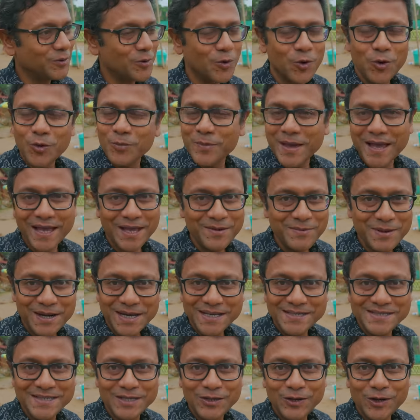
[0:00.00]
গরম
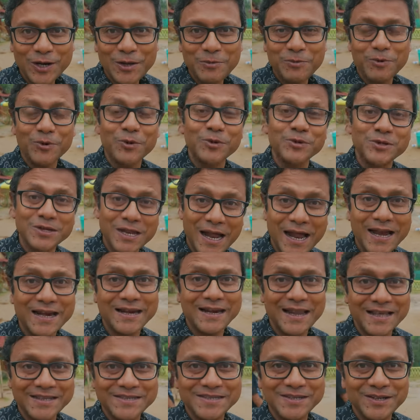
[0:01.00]
একেবারেই ছিল না বরং
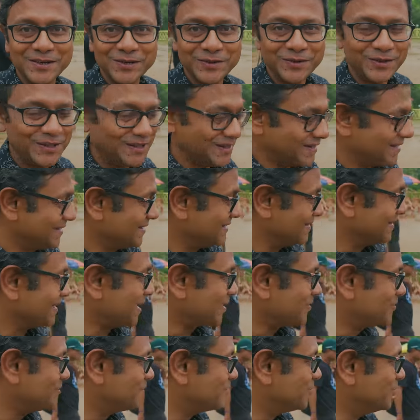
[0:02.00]
ঠান্ডা ছিল
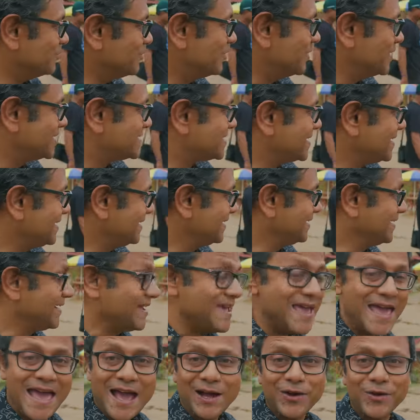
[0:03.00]
দারুণ ঘুম হয়েছে
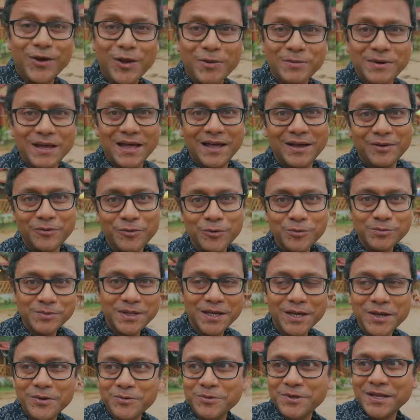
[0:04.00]
এখন আমরা ঘুম
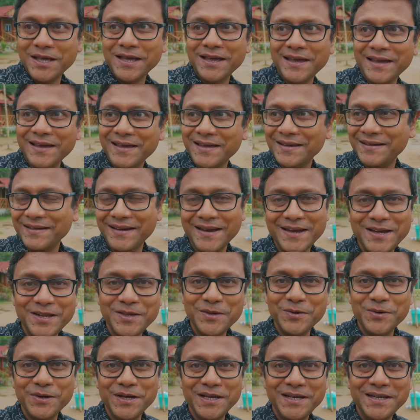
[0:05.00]
থেকে উঠে রেডি
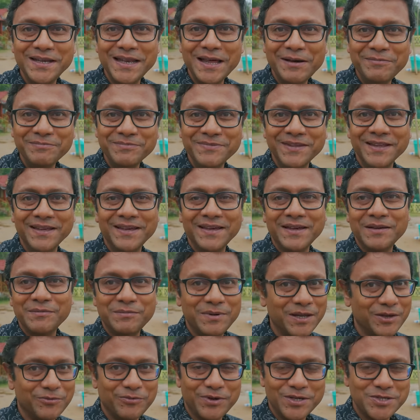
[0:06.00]
হয়ে নিলাম
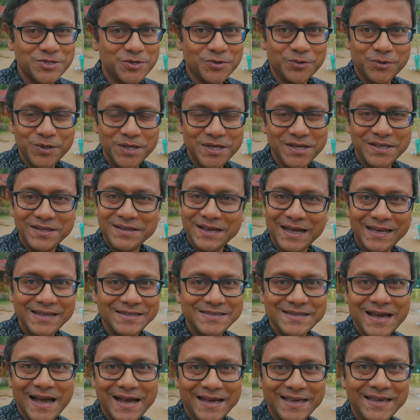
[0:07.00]
ব্রেকফাস্ট করিনি খালি
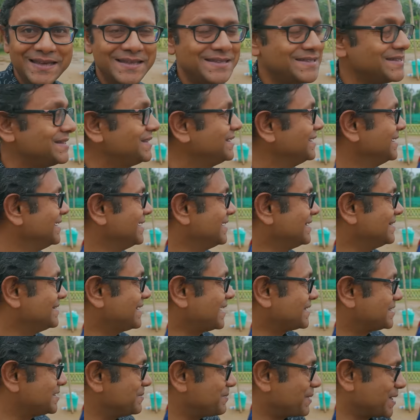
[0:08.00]
চা খেয়েছি
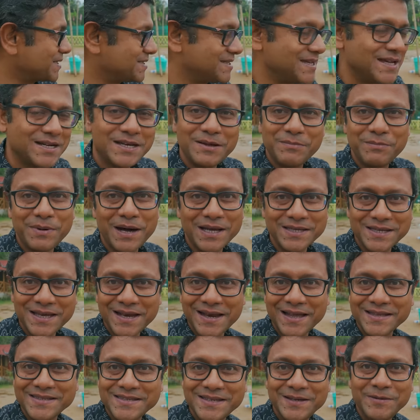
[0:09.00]
যাচ্ছি পাশেই একটা বাজার
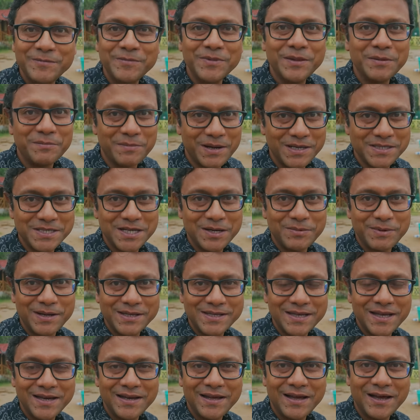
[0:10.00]
আছে মাছের
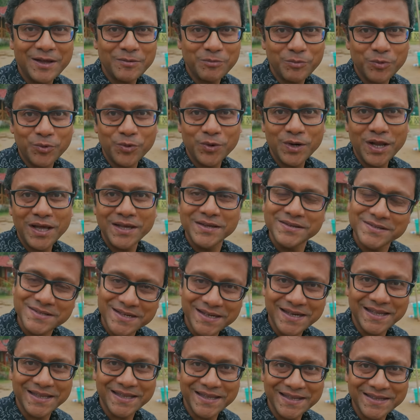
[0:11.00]
বাজার আর মোহনা
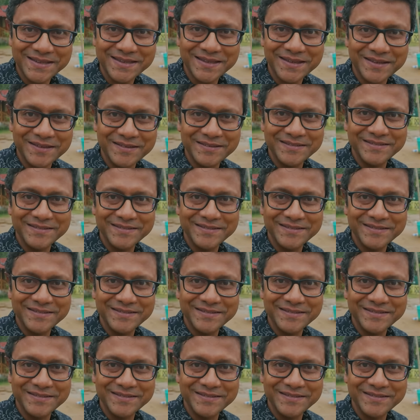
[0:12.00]
সেটা দেখতে